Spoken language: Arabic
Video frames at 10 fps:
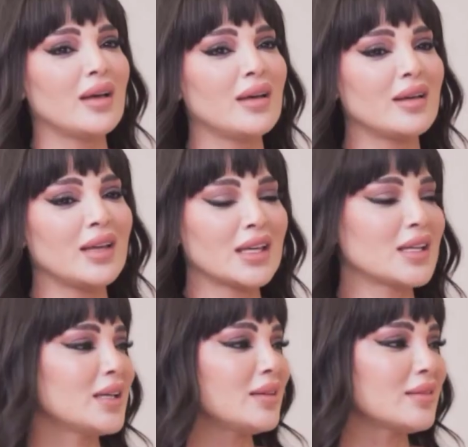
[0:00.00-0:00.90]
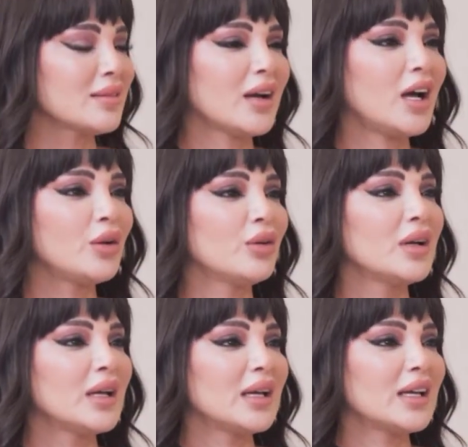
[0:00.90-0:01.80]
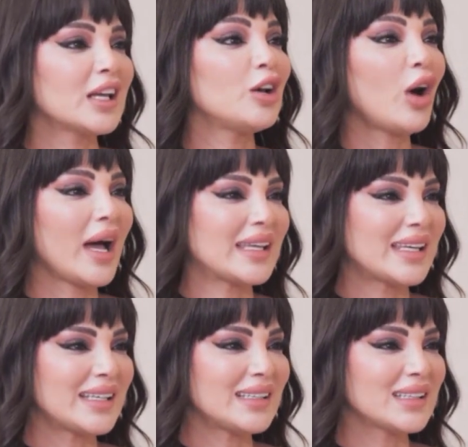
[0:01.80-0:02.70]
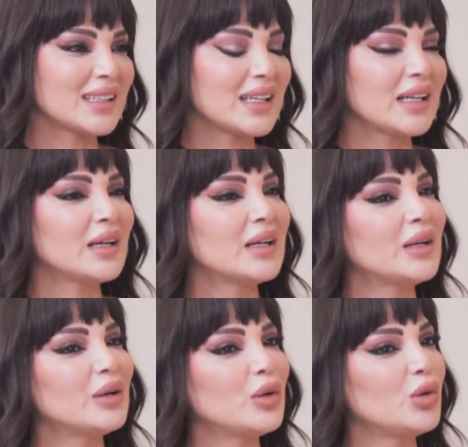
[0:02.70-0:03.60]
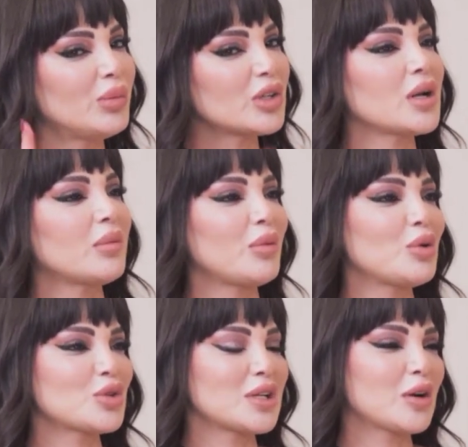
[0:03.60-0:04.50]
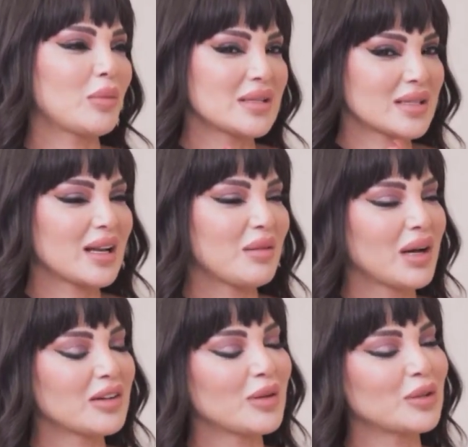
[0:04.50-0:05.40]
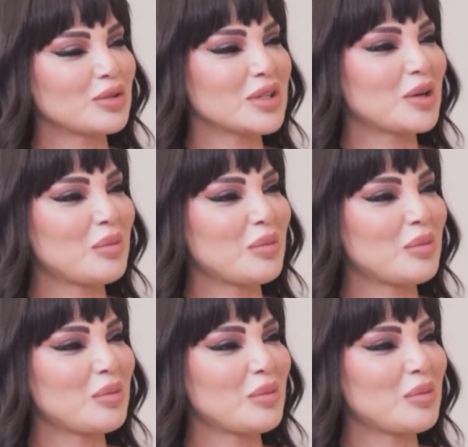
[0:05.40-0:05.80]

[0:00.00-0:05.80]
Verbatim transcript: آه، هيك حلو كله حياه وبرجع بعمل لهم شي رومانسي لان بعرف بدهم شي